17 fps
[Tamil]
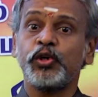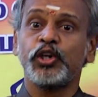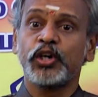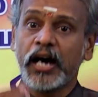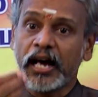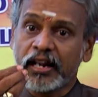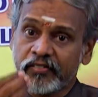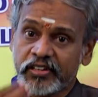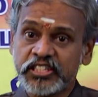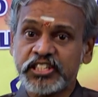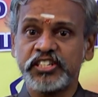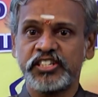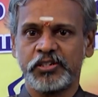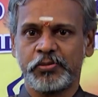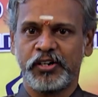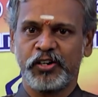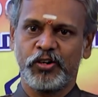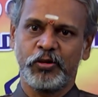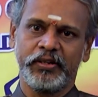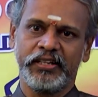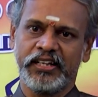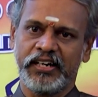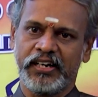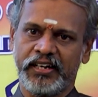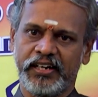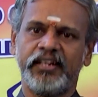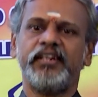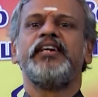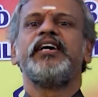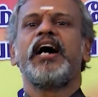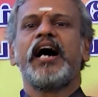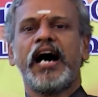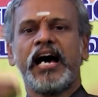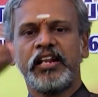முட்டுக்கும் அறுவை சிகிச்சை பண்ணணும் அப்படிங்கிறாங்க
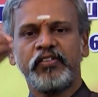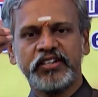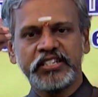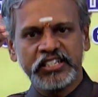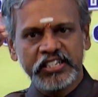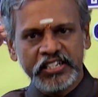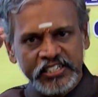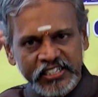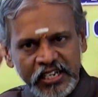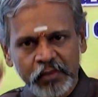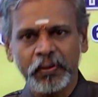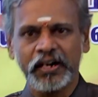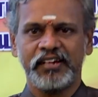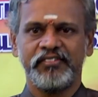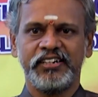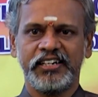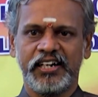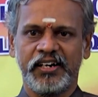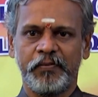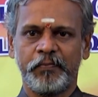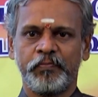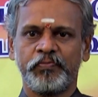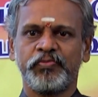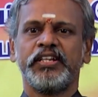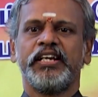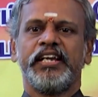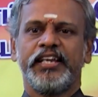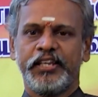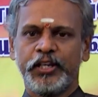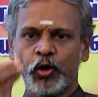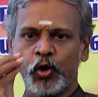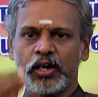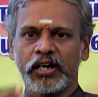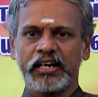அறுவை சிகிச்சையே பண்ண வேண்டாம்
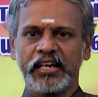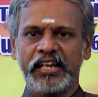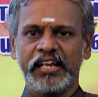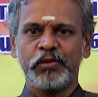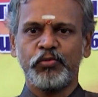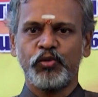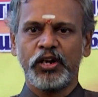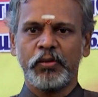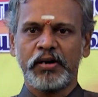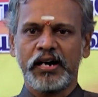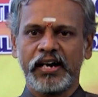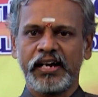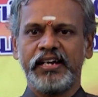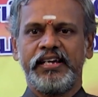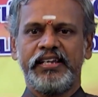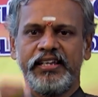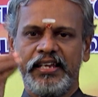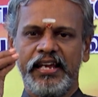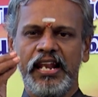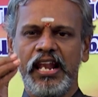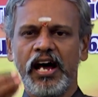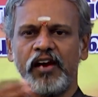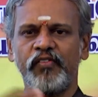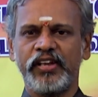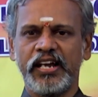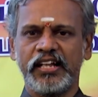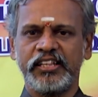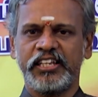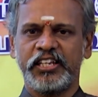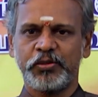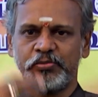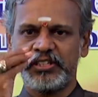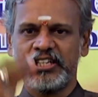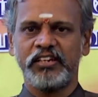யோகக்கலையின் மூலமாக எல்லா
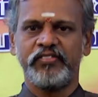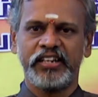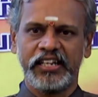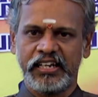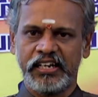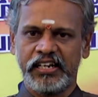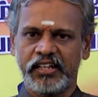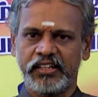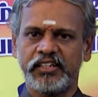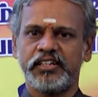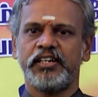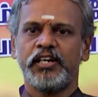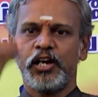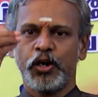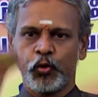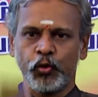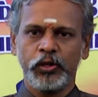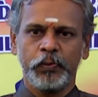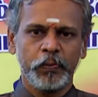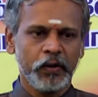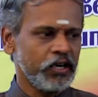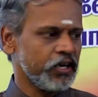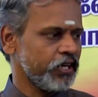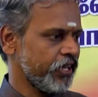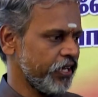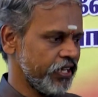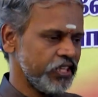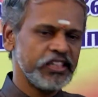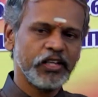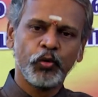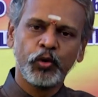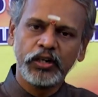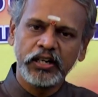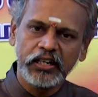வியாதிக்கும் தீர்வு இருக்கின்றது குறிப்பாக
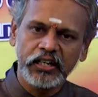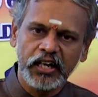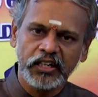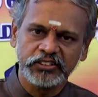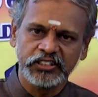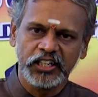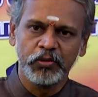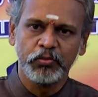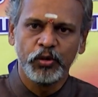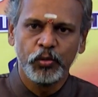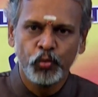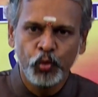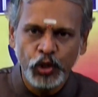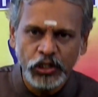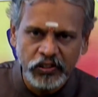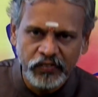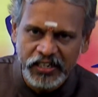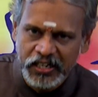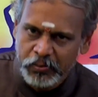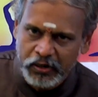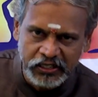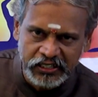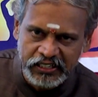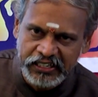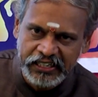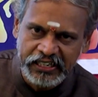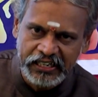இந்த உட்கட்டாசனம் மூட்டு வலியை மட்டும்